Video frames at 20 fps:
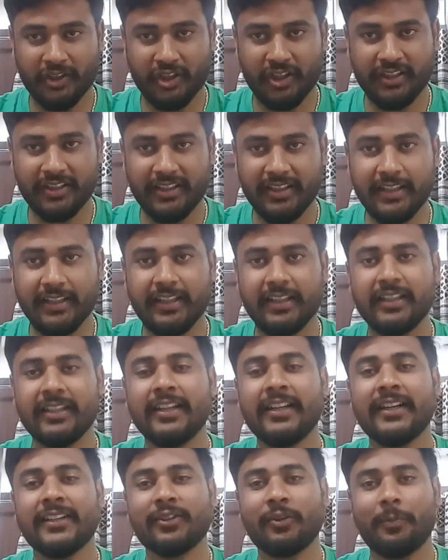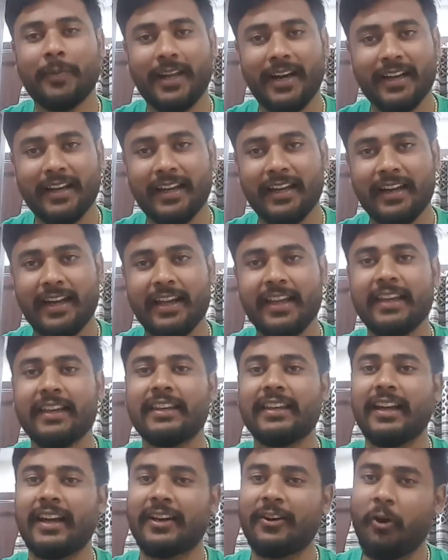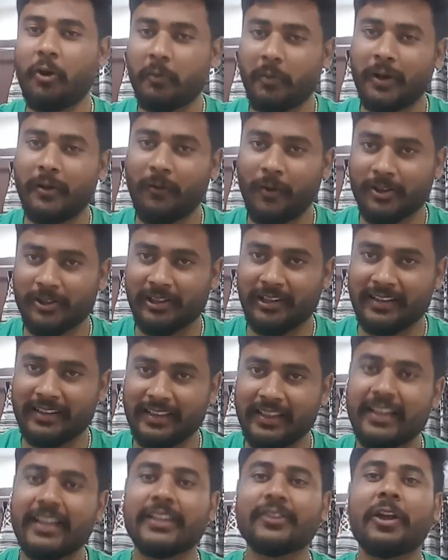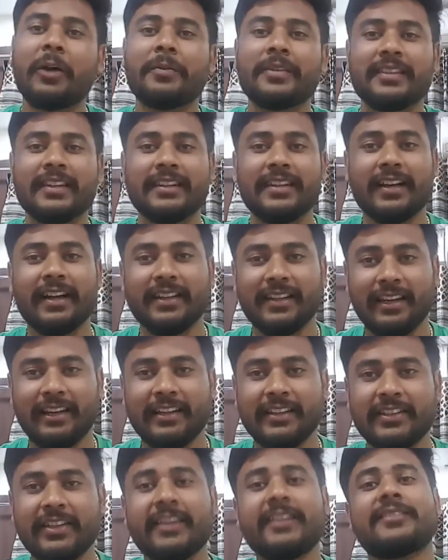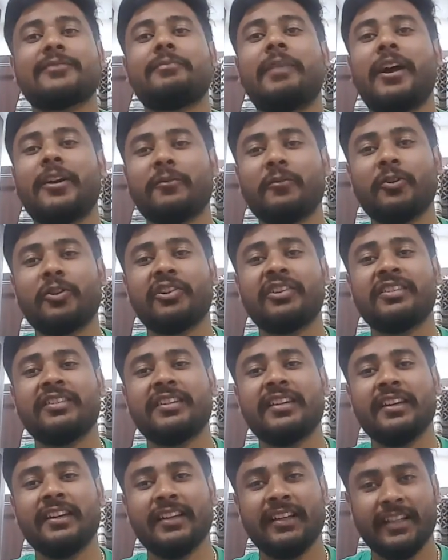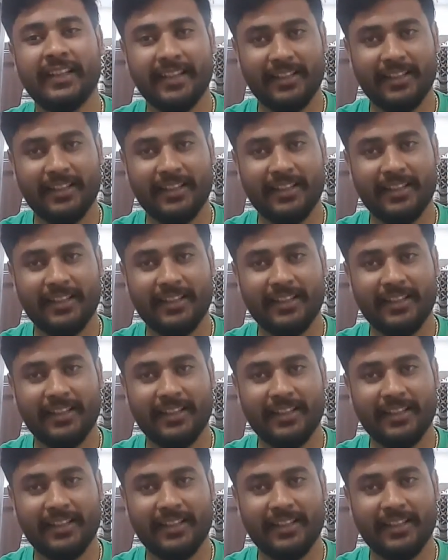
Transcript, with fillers: अच्छे दिए हैं तो मेरा कहना है कि नॉर्मल वॉच लेते हैं तो आप इसकी जगह ये लीजिए स्मार्ट वो लीजिए